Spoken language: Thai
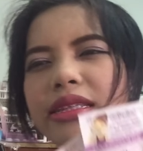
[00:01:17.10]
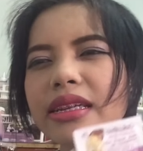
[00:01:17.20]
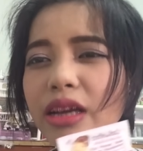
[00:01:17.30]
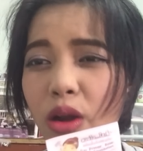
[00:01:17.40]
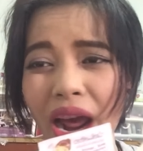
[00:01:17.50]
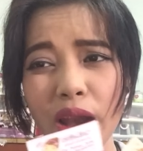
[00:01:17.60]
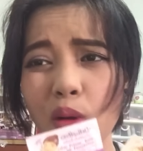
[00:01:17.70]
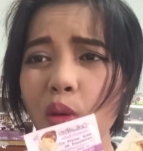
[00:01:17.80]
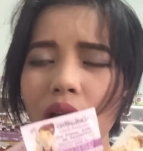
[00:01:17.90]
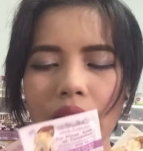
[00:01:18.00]
ชื่อฮ
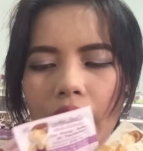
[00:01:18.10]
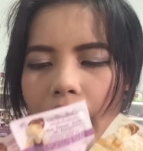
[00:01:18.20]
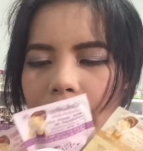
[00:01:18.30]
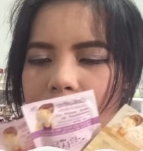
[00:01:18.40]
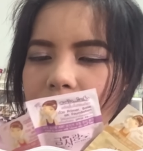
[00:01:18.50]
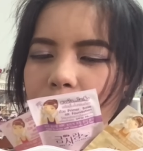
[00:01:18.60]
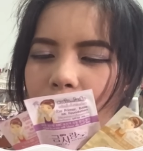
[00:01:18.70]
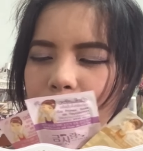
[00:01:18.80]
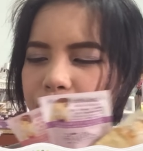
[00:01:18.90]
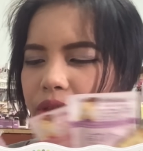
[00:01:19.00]
ลูฮลาชื่อแบบ